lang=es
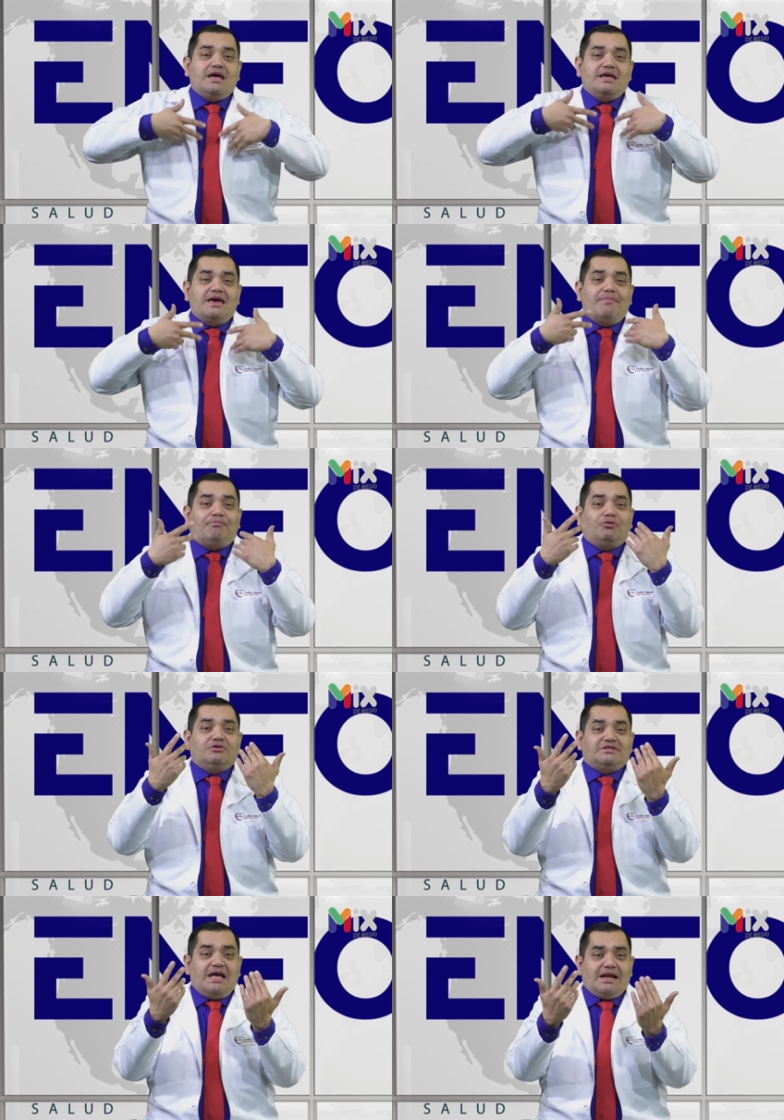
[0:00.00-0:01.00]
y
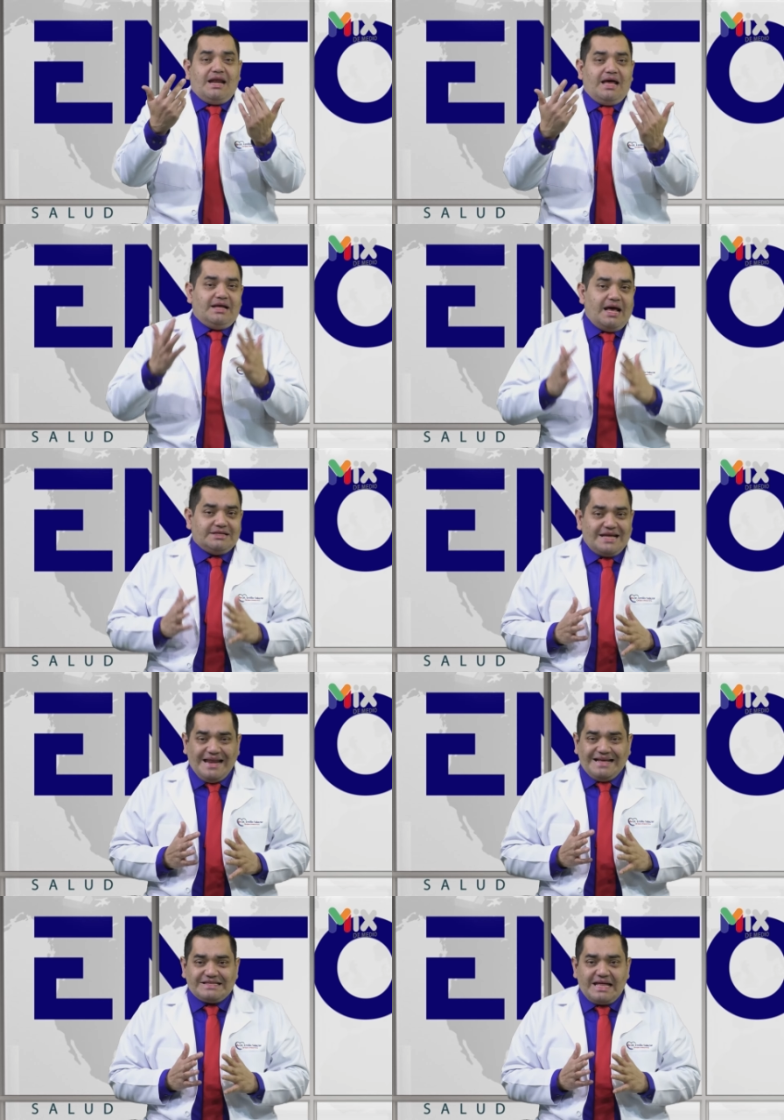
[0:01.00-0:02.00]
expulsarlas hacia
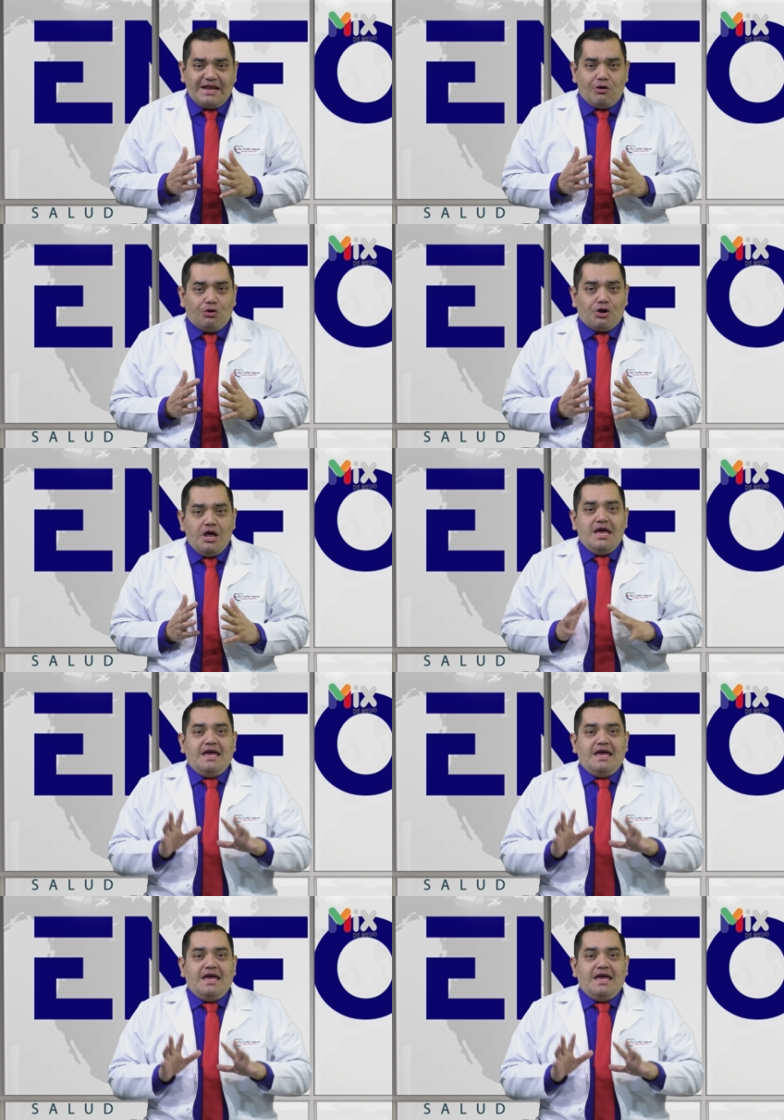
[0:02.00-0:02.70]
el exterior,